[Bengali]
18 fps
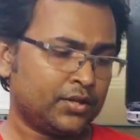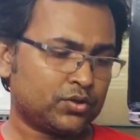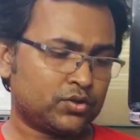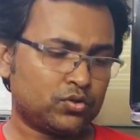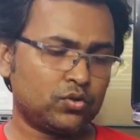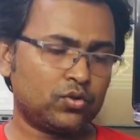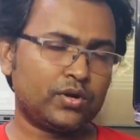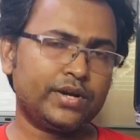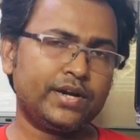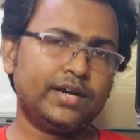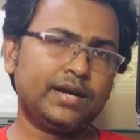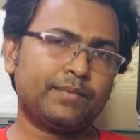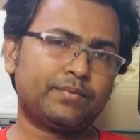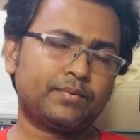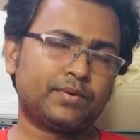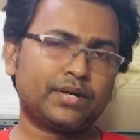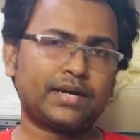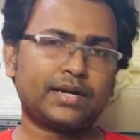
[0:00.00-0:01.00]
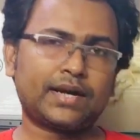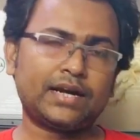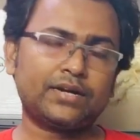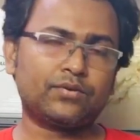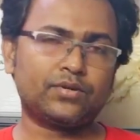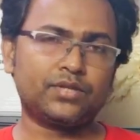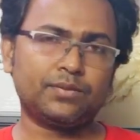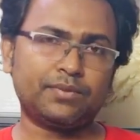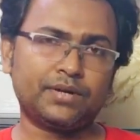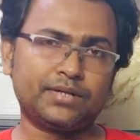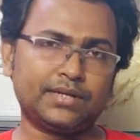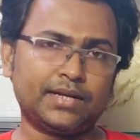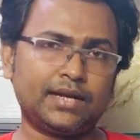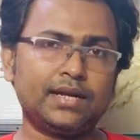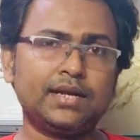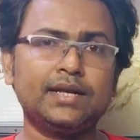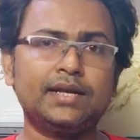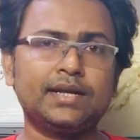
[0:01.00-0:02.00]
সো এই ল্যাপটপটা কালেক্ট করতে পারেন
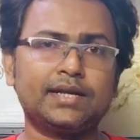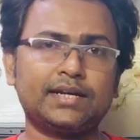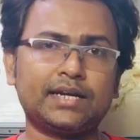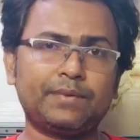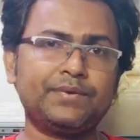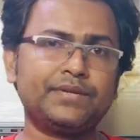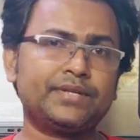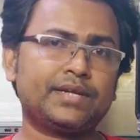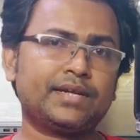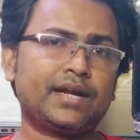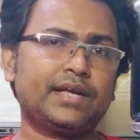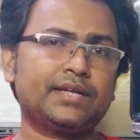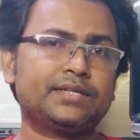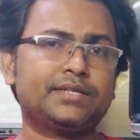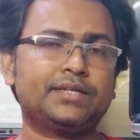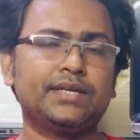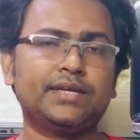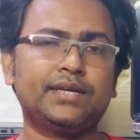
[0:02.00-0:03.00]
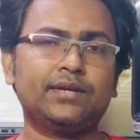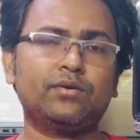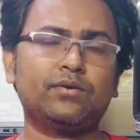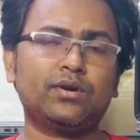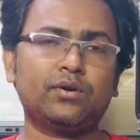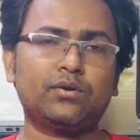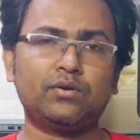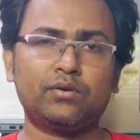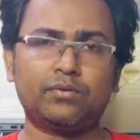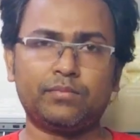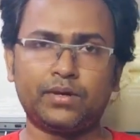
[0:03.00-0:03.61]
যারা গ্রাফিক্সের কাজ থেকে অন্যান্য